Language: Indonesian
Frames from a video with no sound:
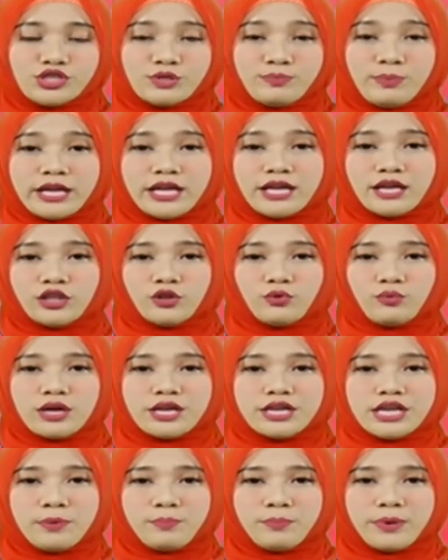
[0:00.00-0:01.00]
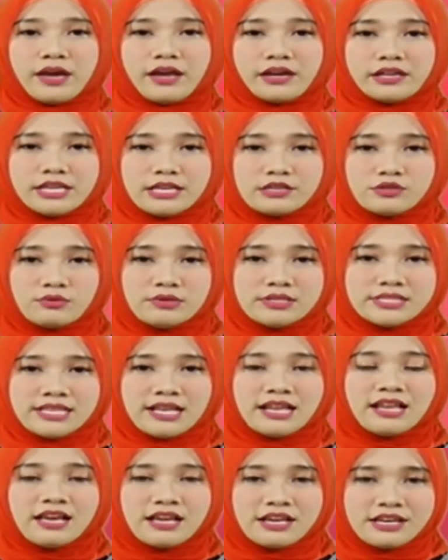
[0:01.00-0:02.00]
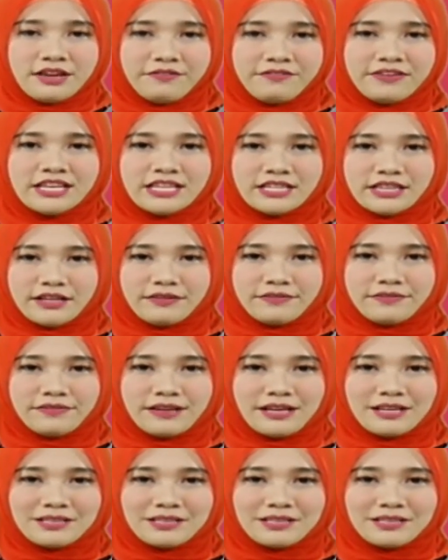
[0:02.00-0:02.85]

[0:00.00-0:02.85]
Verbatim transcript: sebagai Ketua DPRD Sulsel Definitif.